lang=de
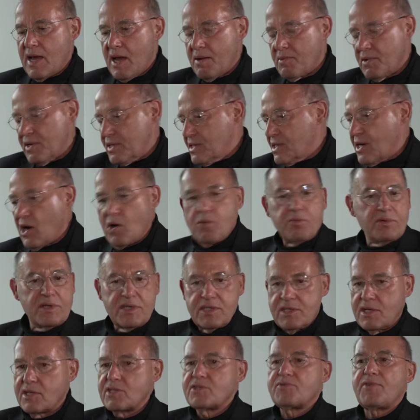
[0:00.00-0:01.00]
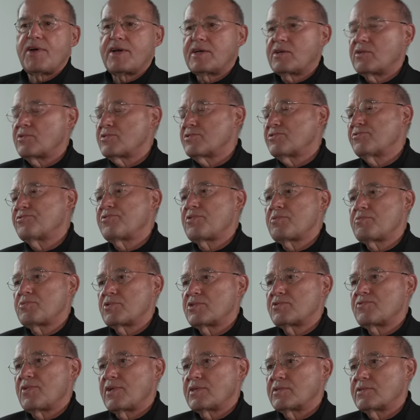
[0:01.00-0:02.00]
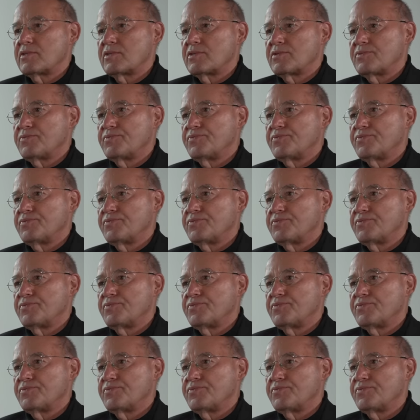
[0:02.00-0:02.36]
Aber ich glaube nicht an 2025.